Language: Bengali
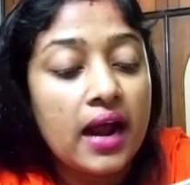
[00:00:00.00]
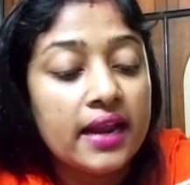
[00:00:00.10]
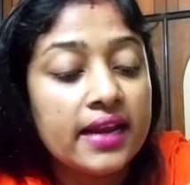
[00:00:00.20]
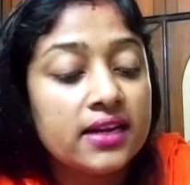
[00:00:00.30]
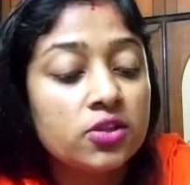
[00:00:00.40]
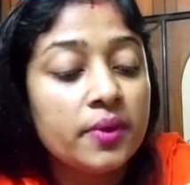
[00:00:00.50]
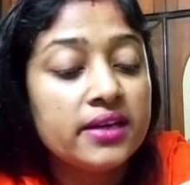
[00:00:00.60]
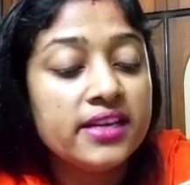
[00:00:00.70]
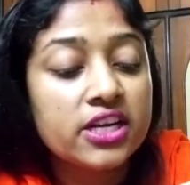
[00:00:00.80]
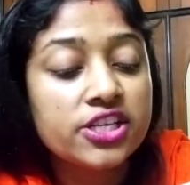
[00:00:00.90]
আর এটা
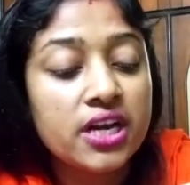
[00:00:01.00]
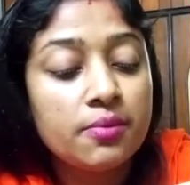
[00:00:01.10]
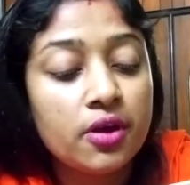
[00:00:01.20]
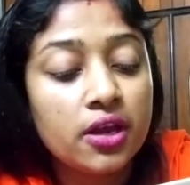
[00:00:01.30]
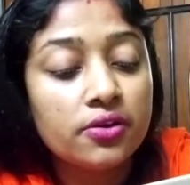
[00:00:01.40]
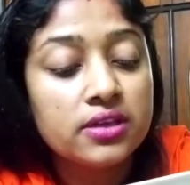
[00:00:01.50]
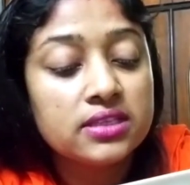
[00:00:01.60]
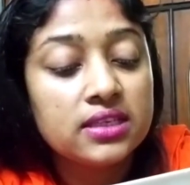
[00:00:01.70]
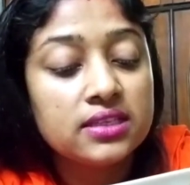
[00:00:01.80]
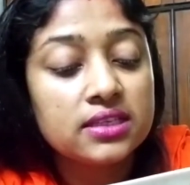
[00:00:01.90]
তোমার ডিরেকশনে বলা
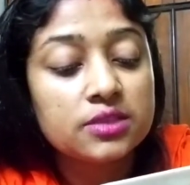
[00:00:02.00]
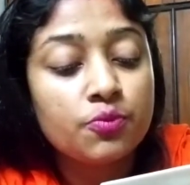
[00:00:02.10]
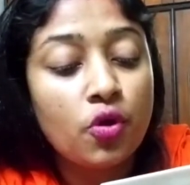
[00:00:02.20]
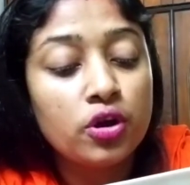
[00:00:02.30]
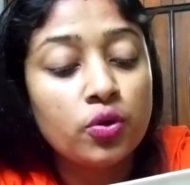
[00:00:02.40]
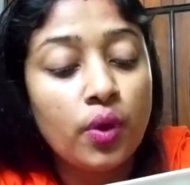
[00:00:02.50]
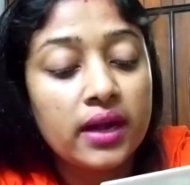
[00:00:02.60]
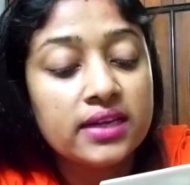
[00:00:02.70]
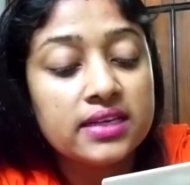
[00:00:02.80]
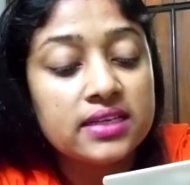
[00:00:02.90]
হয়েছে যে স্মল
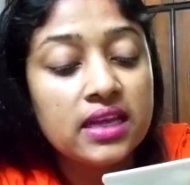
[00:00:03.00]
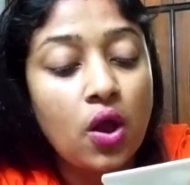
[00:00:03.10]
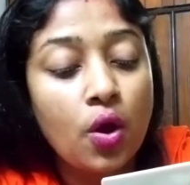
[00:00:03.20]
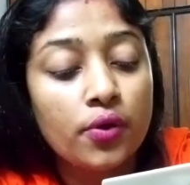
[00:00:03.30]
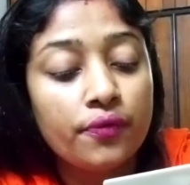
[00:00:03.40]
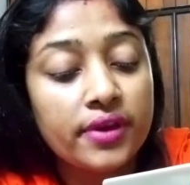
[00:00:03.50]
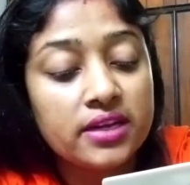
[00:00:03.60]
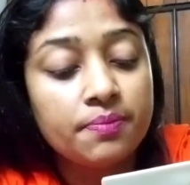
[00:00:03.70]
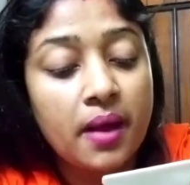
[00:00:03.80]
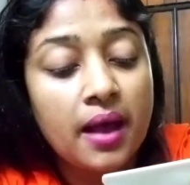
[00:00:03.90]
কোয়ান্টিটি অন
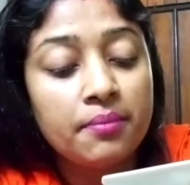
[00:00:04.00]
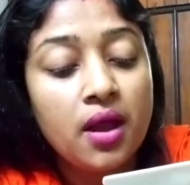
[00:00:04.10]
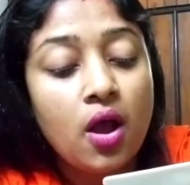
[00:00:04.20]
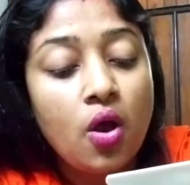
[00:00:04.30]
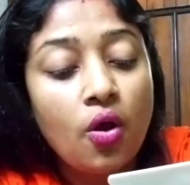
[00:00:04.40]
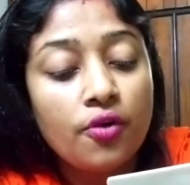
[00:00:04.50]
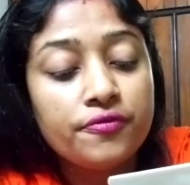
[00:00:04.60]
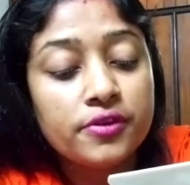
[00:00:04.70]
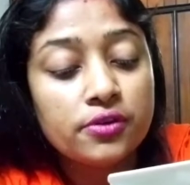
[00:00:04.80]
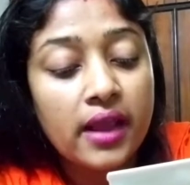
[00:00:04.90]
ওয়েট পাম
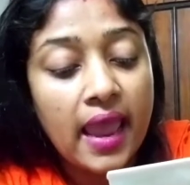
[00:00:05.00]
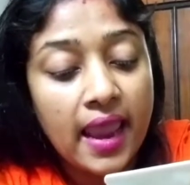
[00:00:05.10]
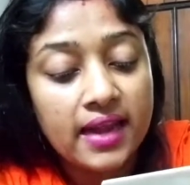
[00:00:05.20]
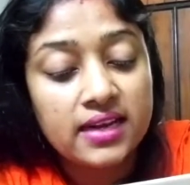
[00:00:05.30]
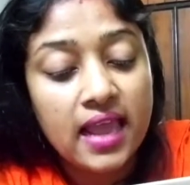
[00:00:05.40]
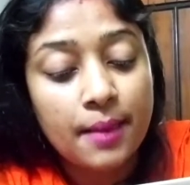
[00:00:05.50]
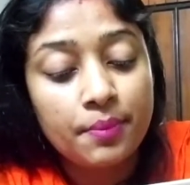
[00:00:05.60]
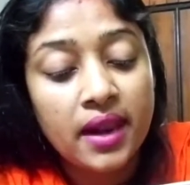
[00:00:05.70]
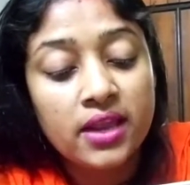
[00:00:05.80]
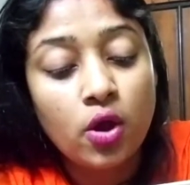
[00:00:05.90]
অফ ইউর হ্যান্ড
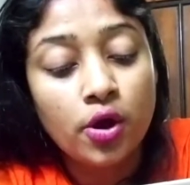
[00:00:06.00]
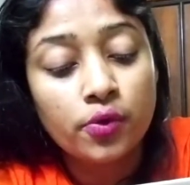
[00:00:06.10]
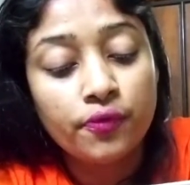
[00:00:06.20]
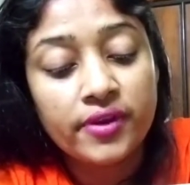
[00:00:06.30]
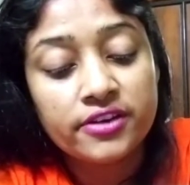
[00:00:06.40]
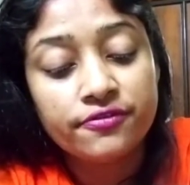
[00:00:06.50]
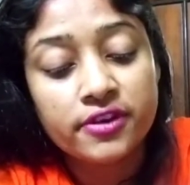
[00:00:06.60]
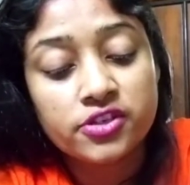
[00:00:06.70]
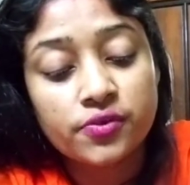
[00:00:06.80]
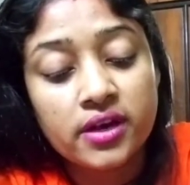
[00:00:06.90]
অ্যাপ্লাই অন ওয়েট
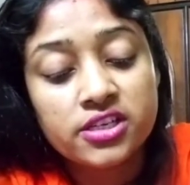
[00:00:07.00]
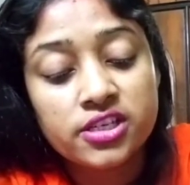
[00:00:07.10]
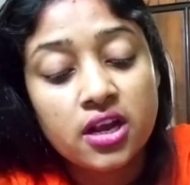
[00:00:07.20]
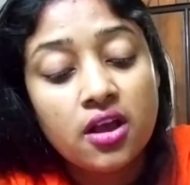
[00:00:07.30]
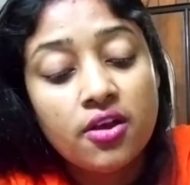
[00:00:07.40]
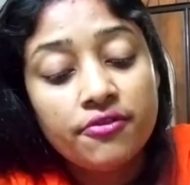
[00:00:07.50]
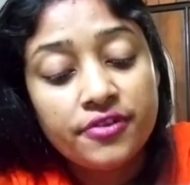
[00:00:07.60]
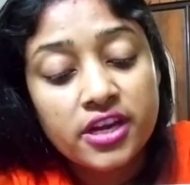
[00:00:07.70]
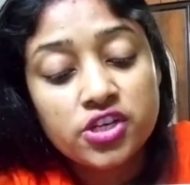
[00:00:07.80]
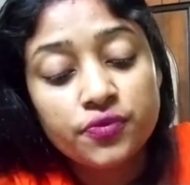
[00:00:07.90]
ফেস ওয়াশ
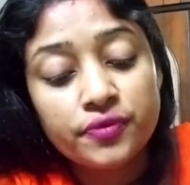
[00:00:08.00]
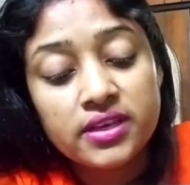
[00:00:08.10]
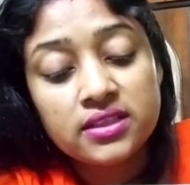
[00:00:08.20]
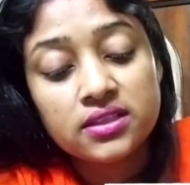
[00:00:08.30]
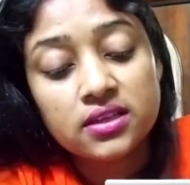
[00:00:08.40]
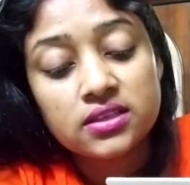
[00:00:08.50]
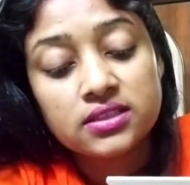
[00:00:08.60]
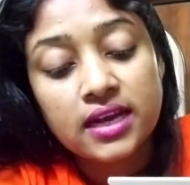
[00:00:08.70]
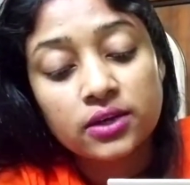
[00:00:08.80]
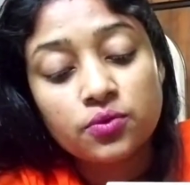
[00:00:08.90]
ফেস উইথ
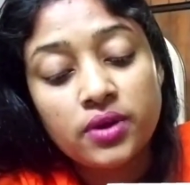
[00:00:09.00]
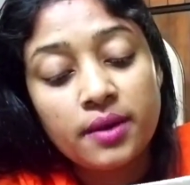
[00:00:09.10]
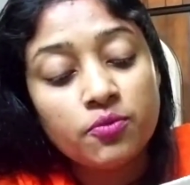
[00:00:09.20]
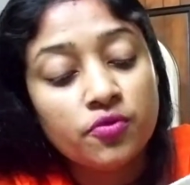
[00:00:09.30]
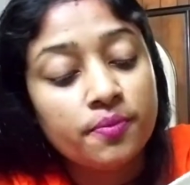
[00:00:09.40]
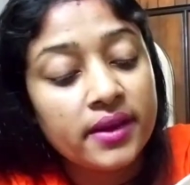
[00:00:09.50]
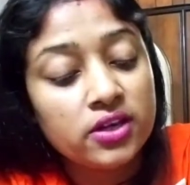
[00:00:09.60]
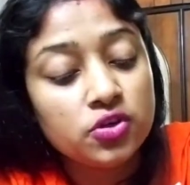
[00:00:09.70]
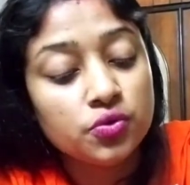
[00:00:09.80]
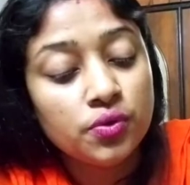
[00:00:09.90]
সার্কুলার
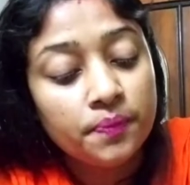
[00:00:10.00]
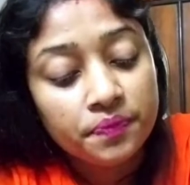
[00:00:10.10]
মুভমেন্ট টু